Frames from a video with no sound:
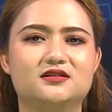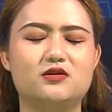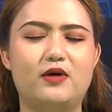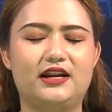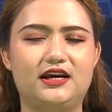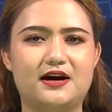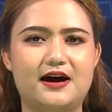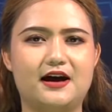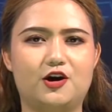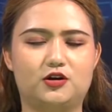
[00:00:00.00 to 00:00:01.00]
สวัสดี
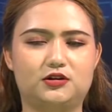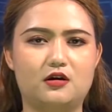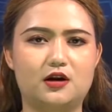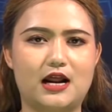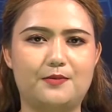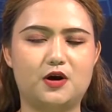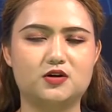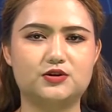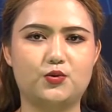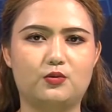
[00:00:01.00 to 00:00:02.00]
ค่ะ ขอต้อนรับเข้า
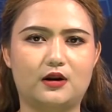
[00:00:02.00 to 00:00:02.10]
สู่